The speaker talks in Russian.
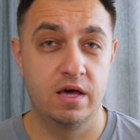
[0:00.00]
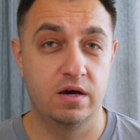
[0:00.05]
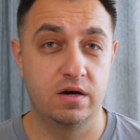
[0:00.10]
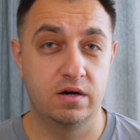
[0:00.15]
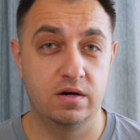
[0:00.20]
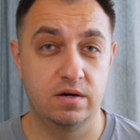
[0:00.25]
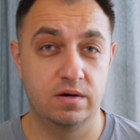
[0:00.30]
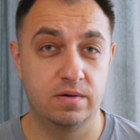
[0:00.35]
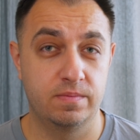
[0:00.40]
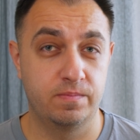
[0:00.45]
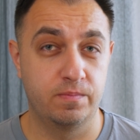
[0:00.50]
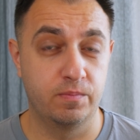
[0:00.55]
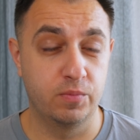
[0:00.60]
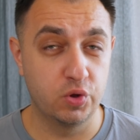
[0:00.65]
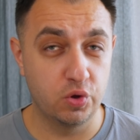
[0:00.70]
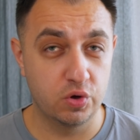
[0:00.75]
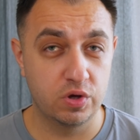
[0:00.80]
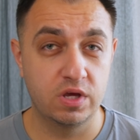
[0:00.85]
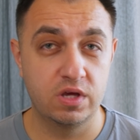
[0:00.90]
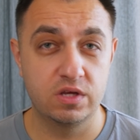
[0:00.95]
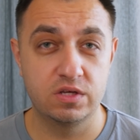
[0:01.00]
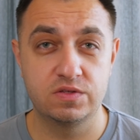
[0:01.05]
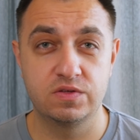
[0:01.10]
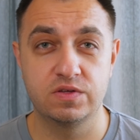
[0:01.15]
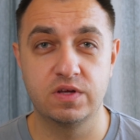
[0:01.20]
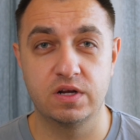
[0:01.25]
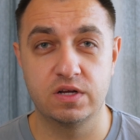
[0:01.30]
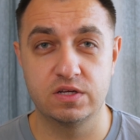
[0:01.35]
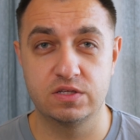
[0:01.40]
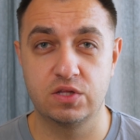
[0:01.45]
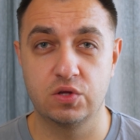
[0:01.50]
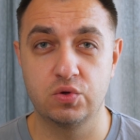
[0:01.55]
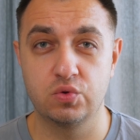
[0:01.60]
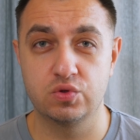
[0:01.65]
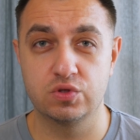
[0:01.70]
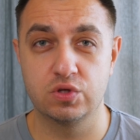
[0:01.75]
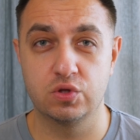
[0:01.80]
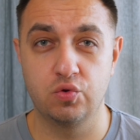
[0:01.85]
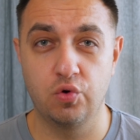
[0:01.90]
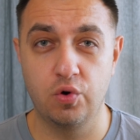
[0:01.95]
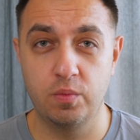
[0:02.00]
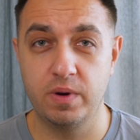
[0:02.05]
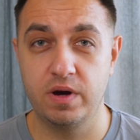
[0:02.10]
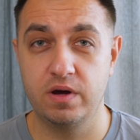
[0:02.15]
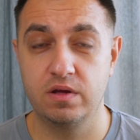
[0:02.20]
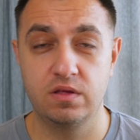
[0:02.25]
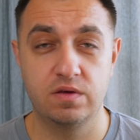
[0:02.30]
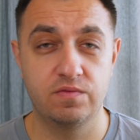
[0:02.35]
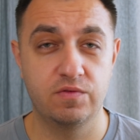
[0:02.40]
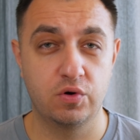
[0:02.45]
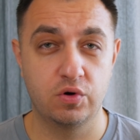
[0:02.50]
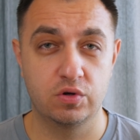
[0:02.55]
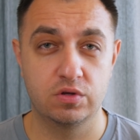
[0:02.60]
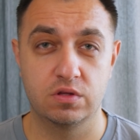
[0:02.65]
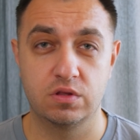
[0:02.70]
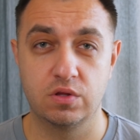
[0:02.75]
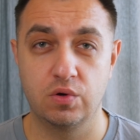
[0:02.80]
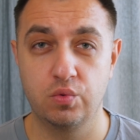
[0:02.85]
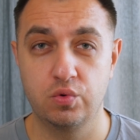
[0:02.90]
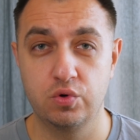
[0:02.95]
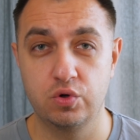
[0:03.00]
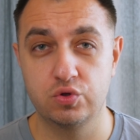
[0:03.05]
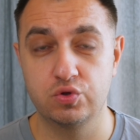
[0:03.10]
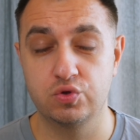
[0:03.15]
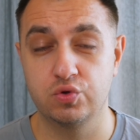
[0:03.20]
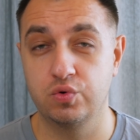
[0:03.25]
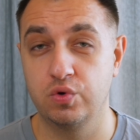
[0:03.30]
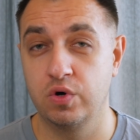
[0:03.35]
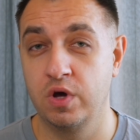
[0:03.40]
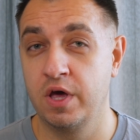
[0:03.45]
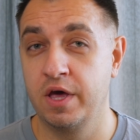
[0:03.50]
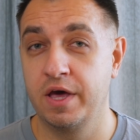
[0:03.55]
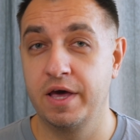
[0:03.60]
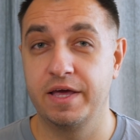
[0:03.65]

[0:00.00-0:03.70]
Э, многие действительно остаются дома, они выходят на улицу.